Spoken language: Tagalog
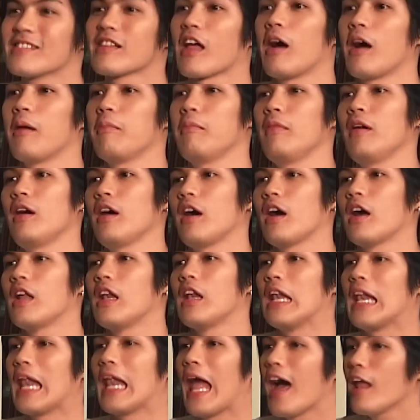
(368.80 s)
Tama.
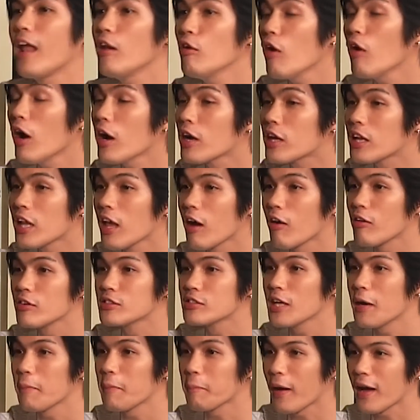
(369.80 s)
Lalong agree
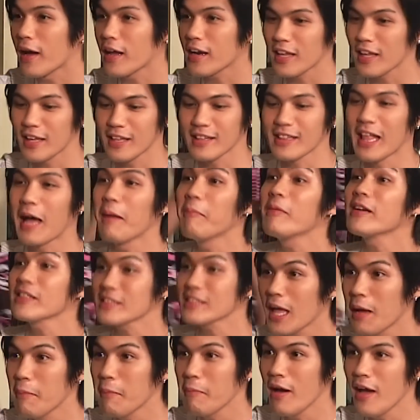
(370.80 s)
ako dyan, pare.
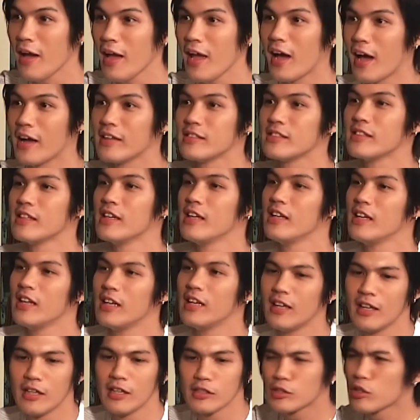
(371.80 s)
Tamang-tama yan.
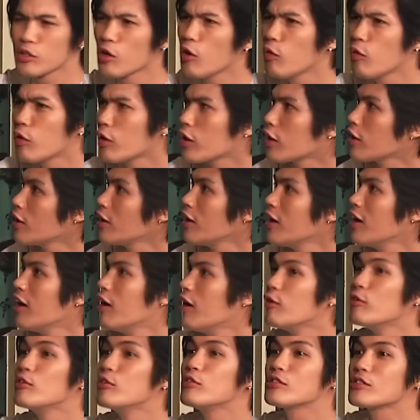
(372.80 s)
Show her
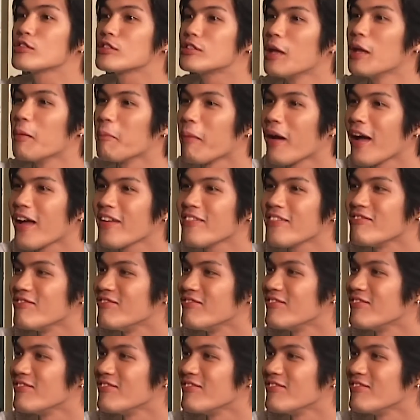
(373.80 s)
who's the man.